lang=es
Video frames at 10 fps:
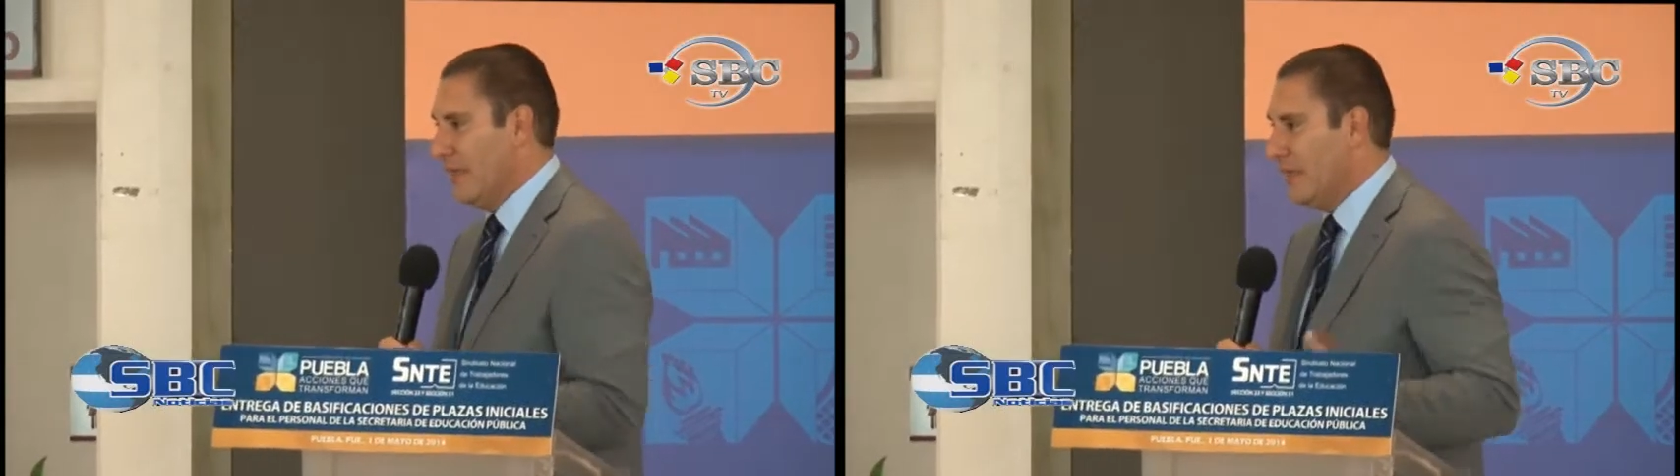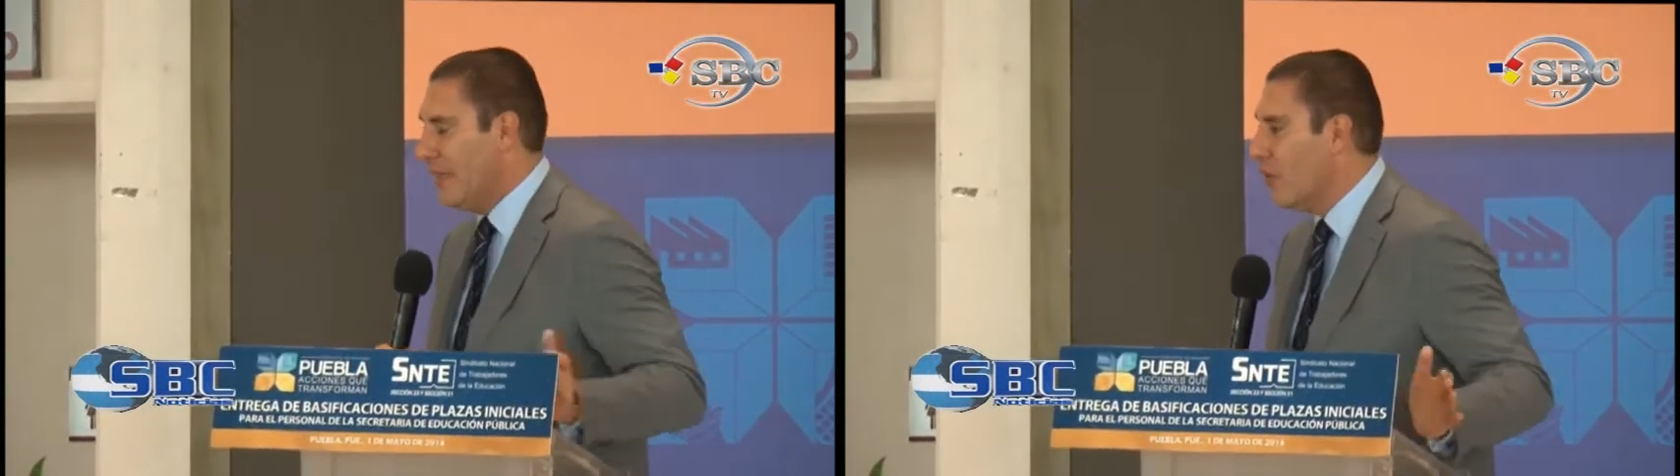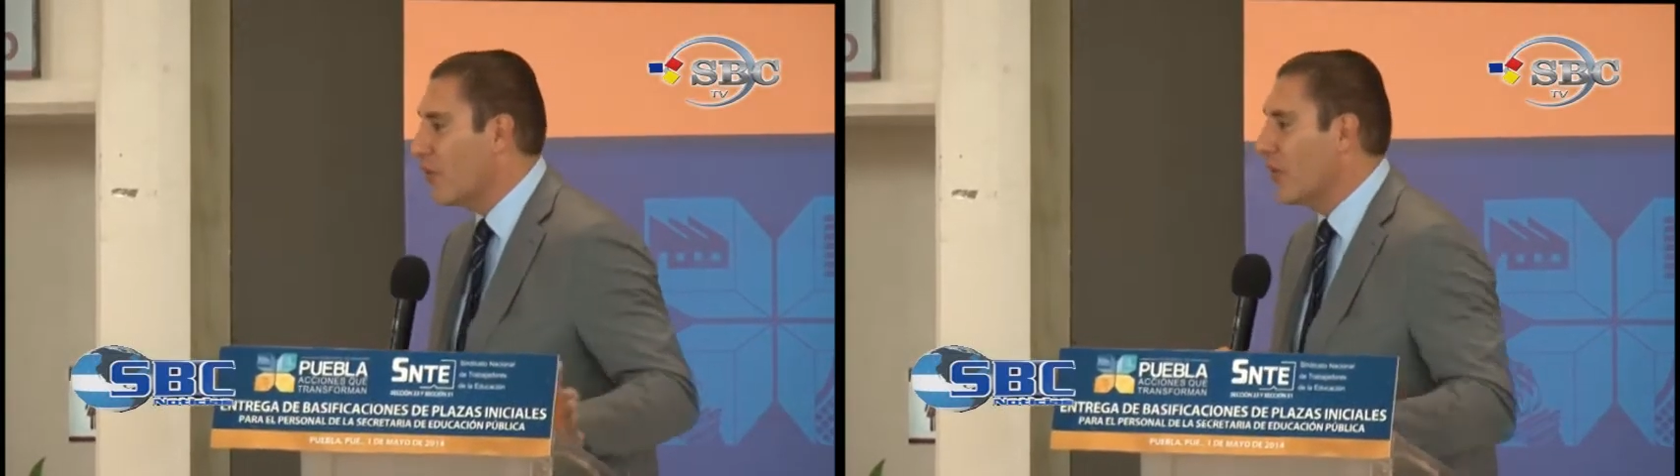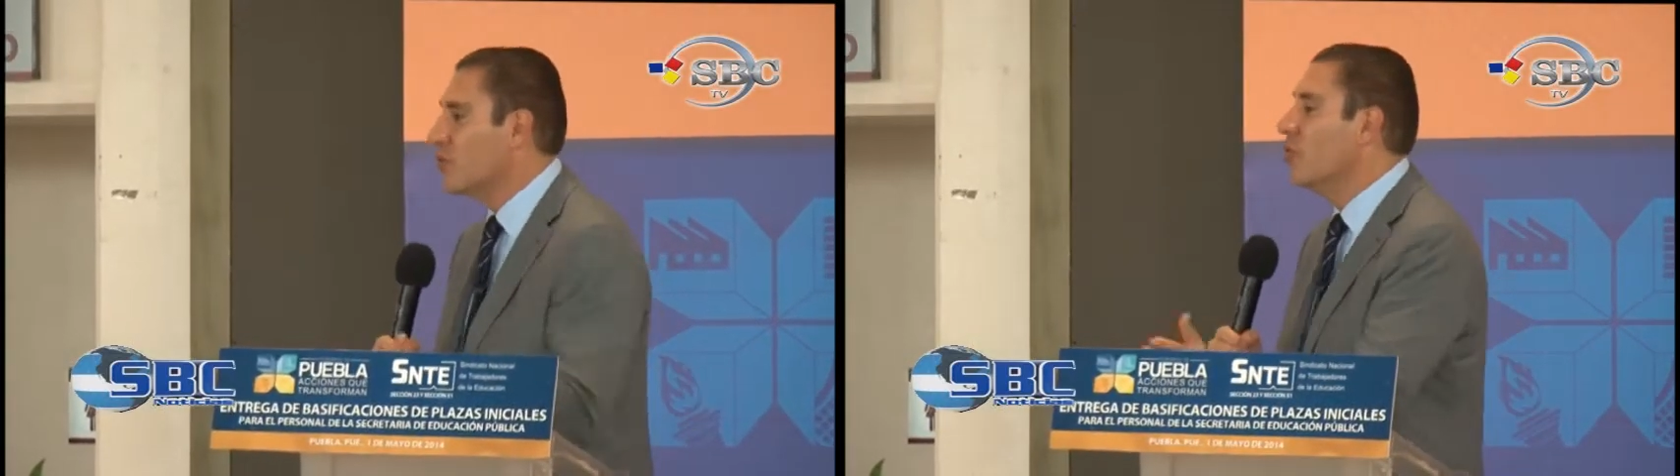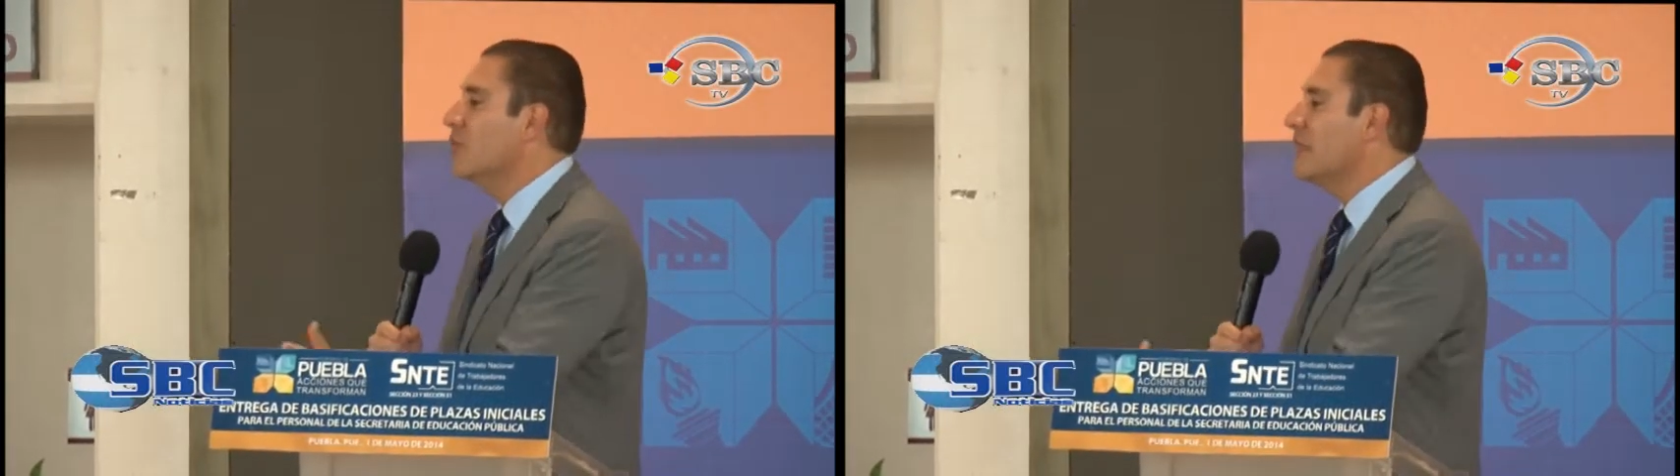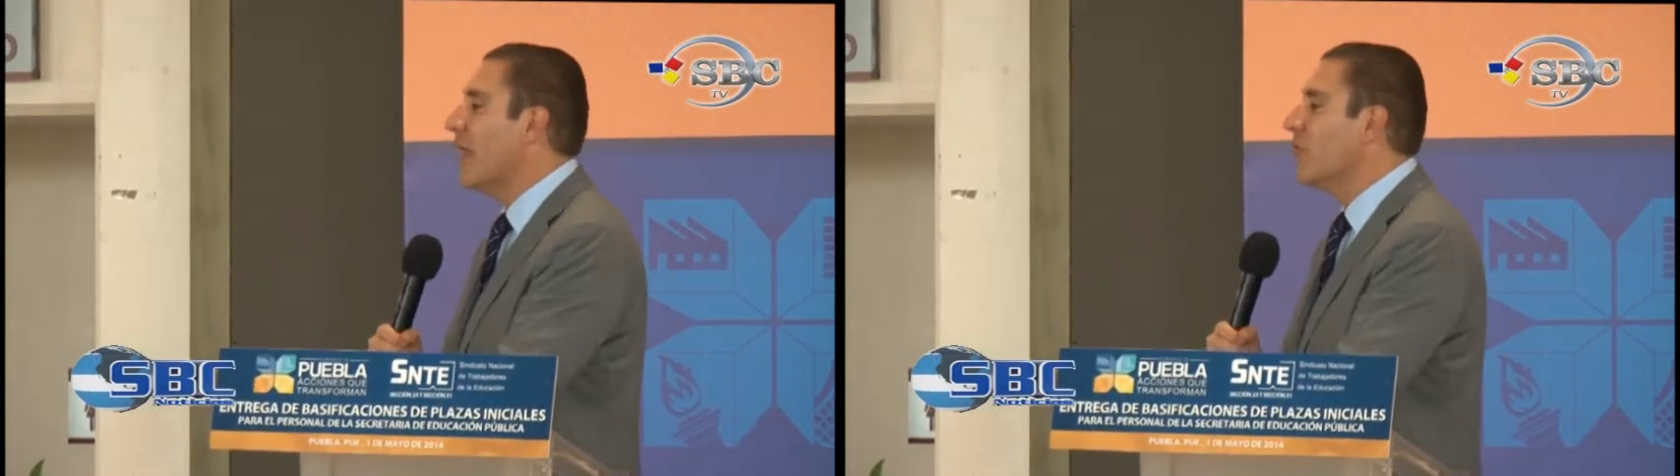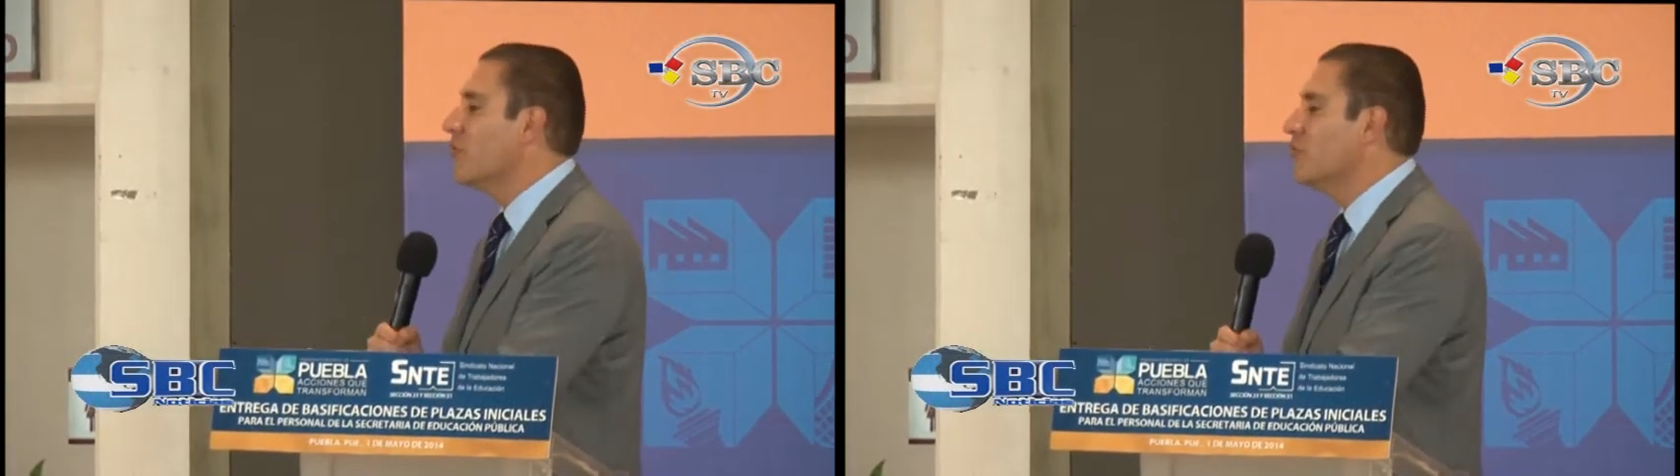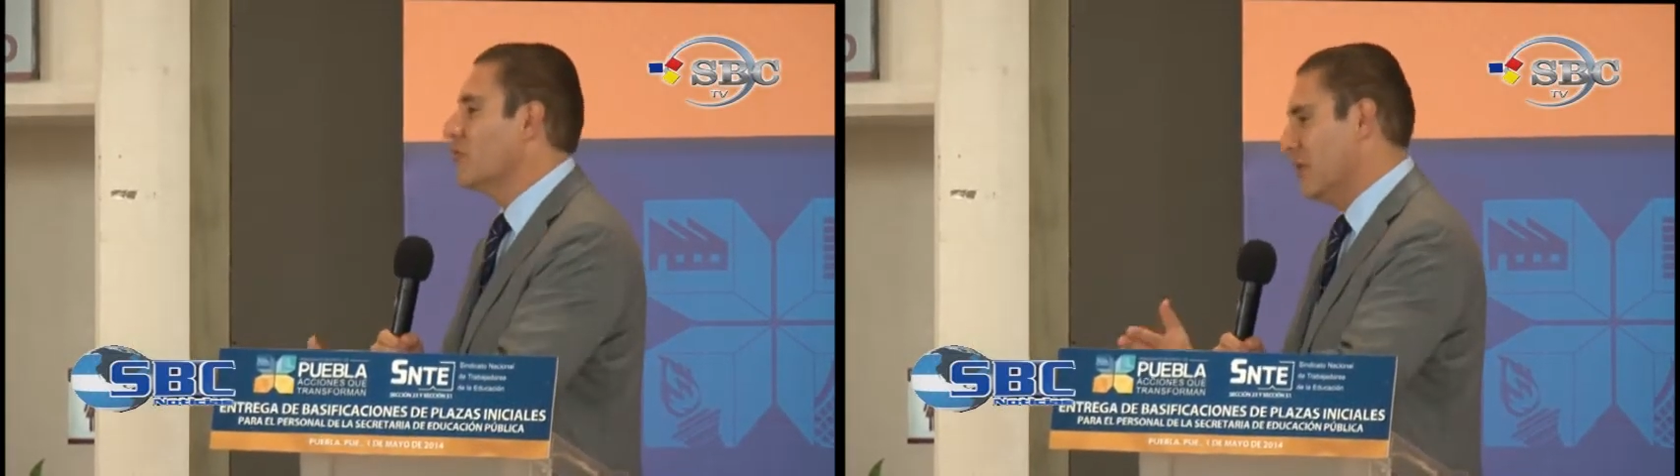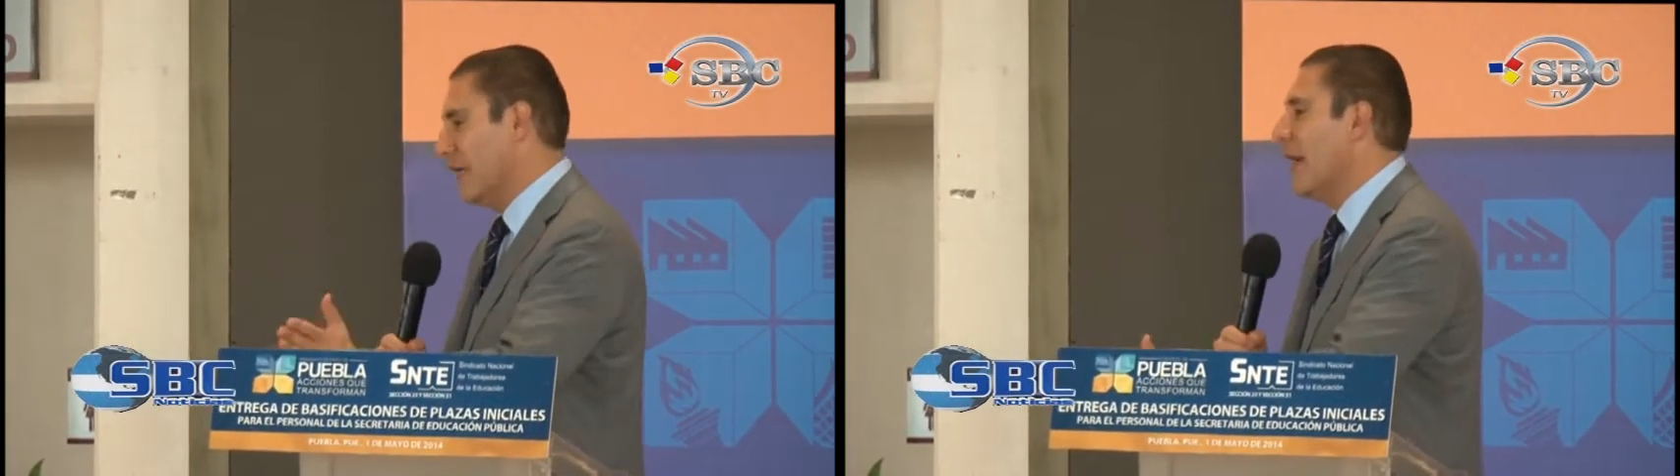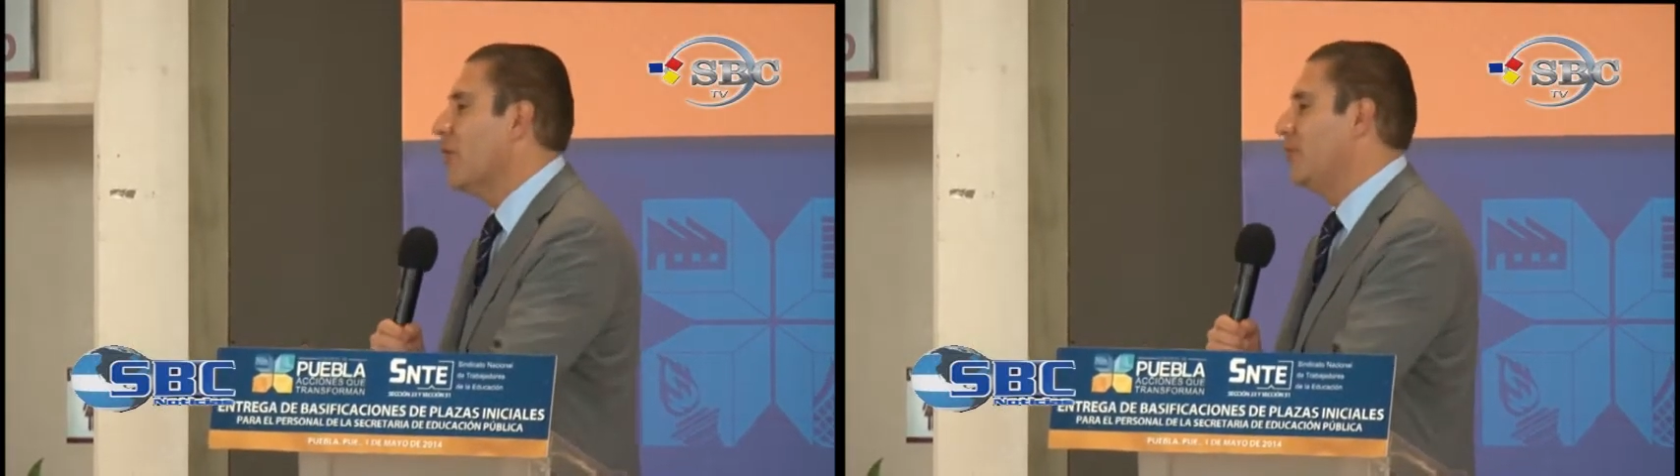y los resultados
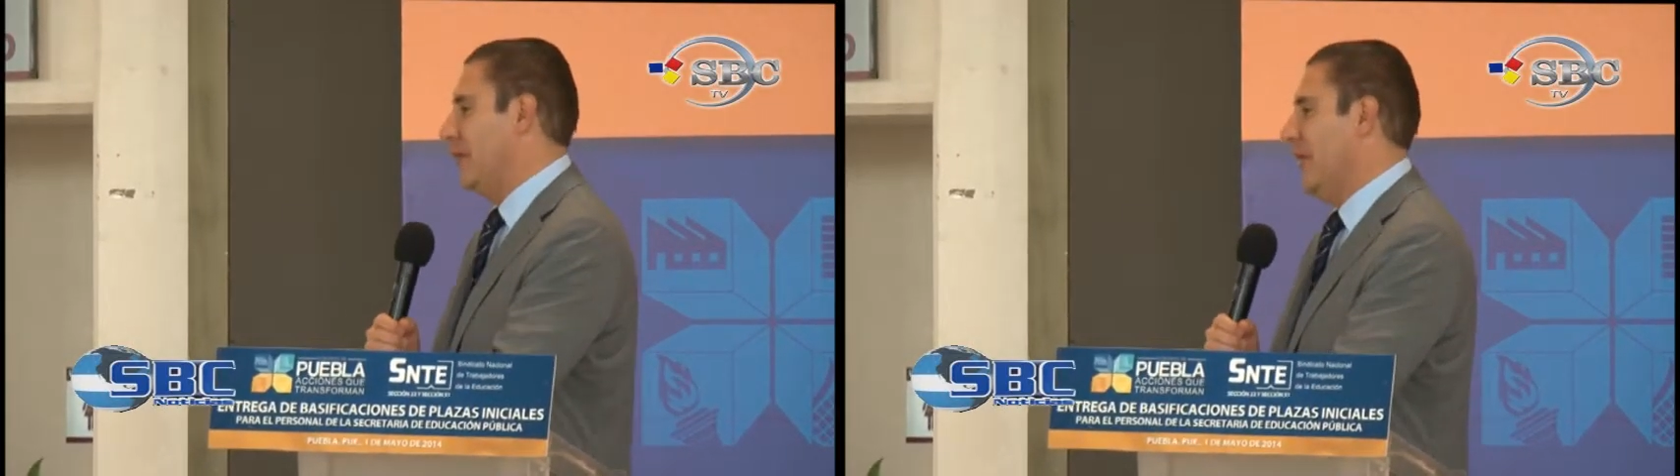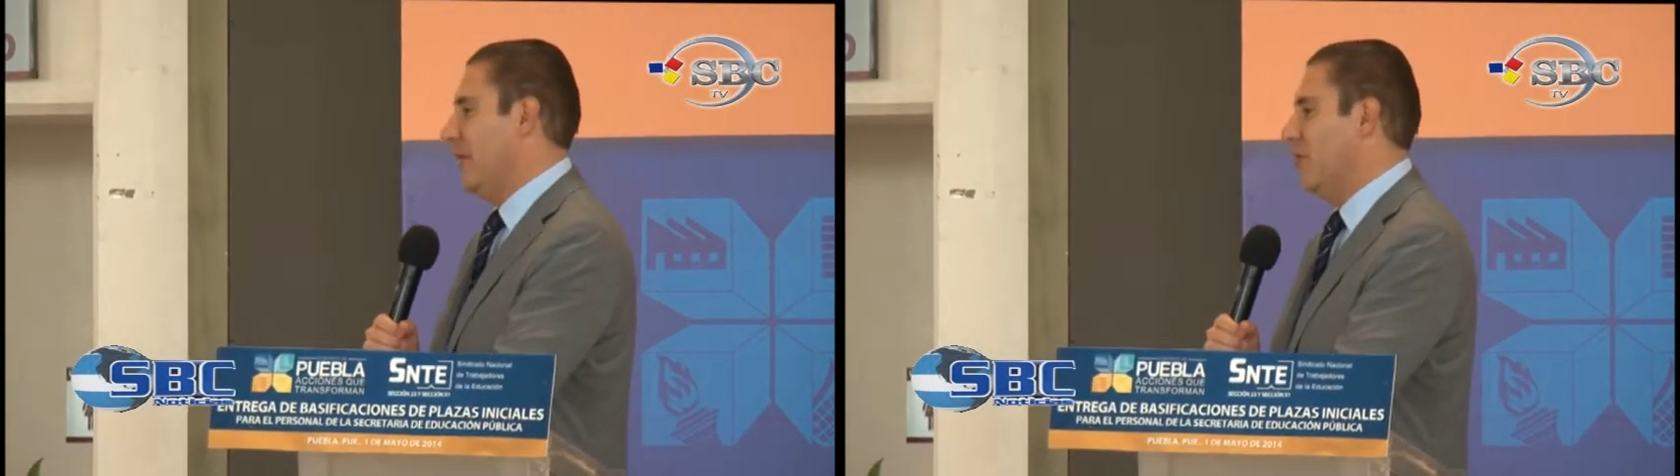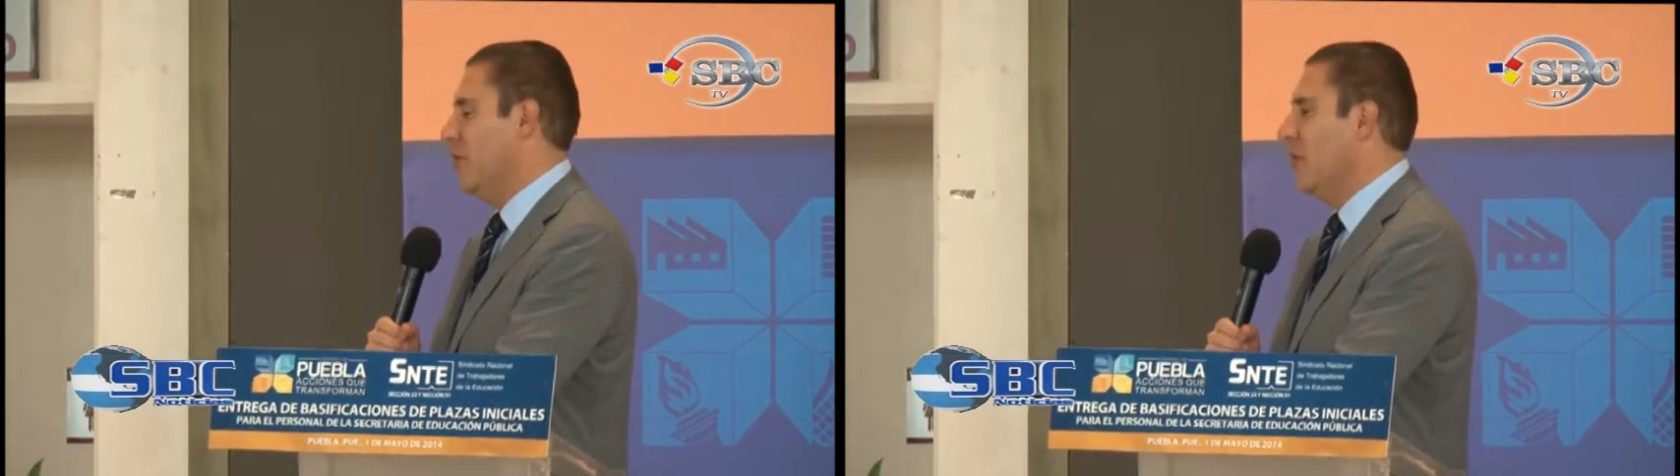que han obtenido.